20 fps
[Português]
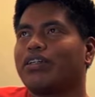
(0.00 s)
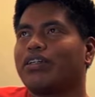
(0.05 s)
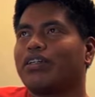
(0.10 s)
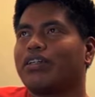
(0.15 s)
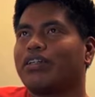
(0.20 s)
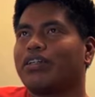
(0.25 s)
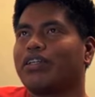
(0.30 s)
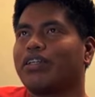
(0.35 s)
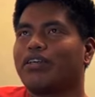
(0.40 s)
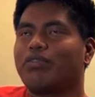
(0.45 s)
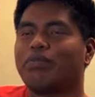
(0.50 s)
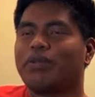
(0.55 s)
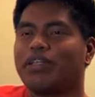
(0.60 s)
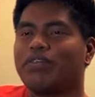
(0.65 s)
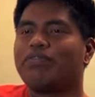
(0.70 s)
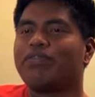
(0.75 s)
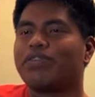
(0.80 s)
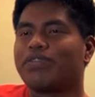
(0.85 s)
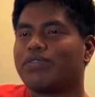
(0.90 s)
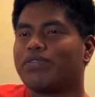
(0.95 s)
é, ter o
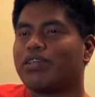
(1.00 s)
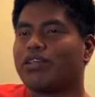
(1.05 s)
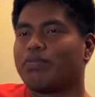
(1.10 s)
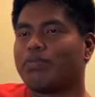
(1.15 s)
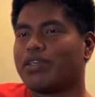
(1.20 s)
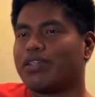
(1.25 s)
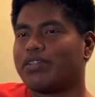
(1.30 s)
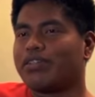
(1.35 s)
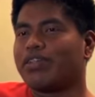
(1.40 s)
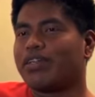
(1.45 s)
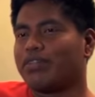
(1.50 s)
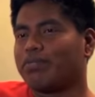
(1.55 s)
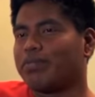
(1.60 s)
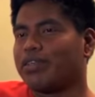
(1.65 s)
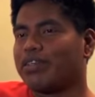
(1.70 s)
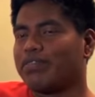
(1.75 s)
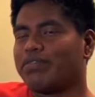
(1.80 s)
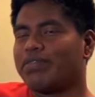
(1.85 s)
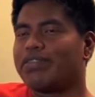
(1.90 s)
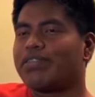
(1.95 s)
benefício também, ser
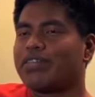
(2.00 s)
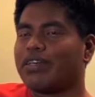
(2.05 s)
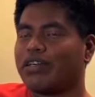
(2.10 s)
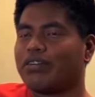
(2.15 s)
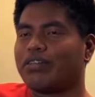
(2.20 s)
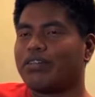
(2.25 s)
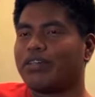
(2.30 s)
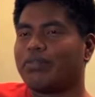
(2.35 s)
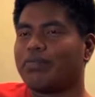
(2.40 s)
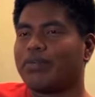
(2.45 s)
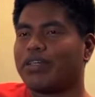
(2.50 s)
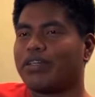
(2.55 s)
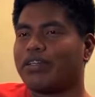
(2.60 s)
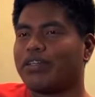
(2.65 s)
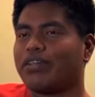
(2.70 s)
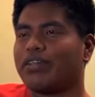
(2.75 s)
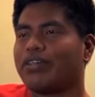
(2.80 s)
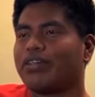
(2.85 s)
beneficiado também.